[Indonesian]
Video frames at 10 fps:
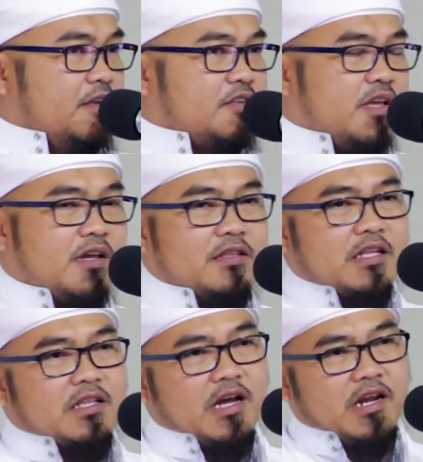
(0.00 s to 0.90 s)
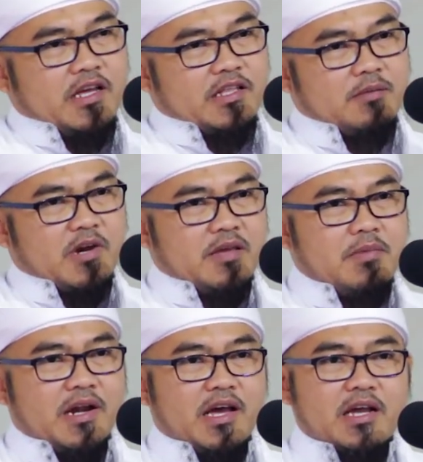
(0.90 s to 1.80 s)
sehingga tatkala kita
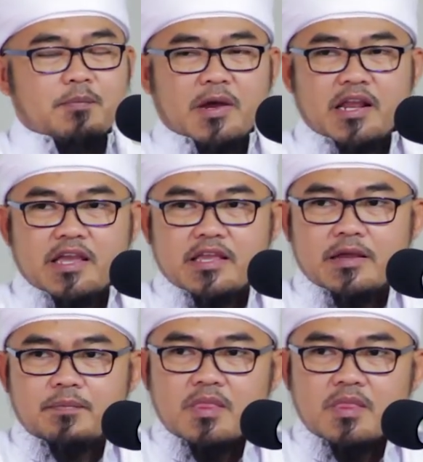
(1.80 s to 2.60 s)
beribadah kepadanya